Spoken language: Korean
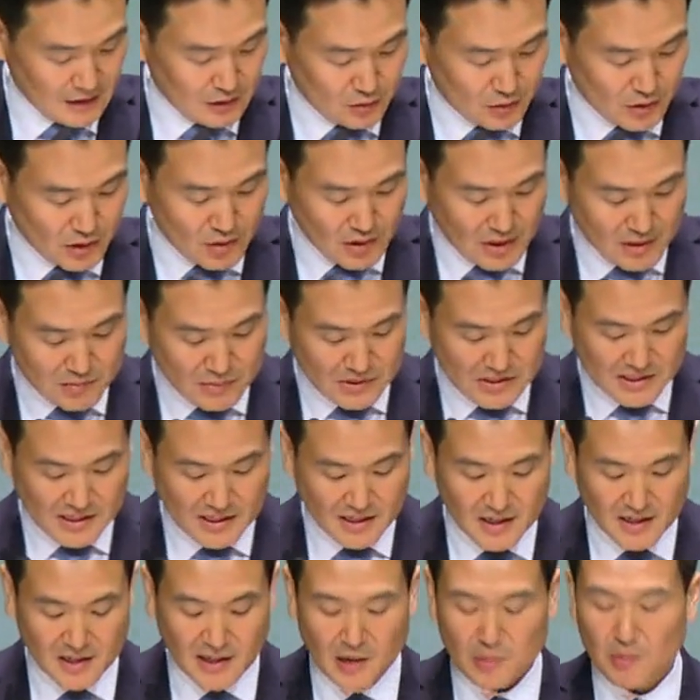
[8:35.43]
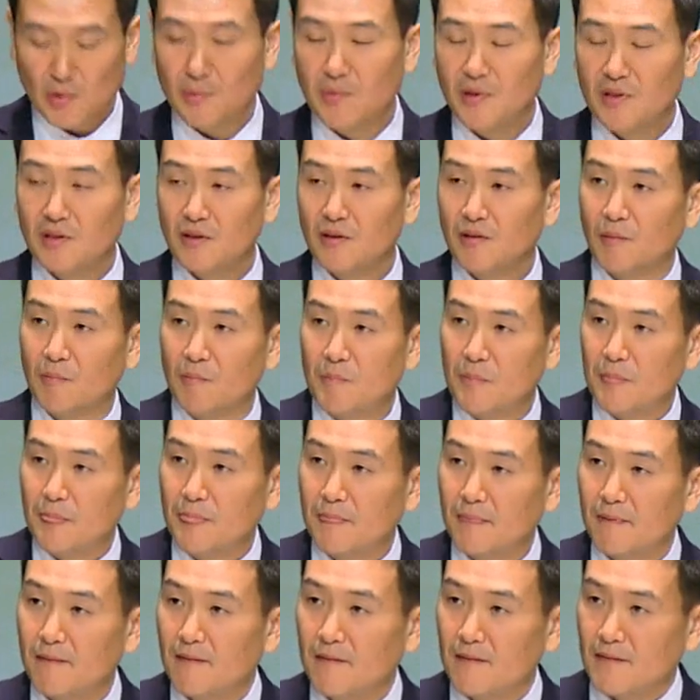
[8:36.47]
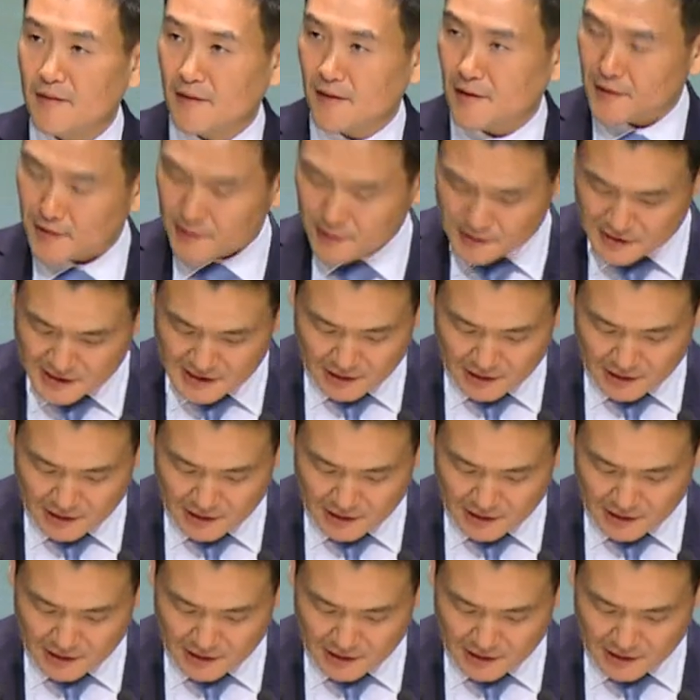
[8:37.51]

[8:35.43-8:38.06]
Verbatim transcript: 우리도 한번 생각해 보면요. 여러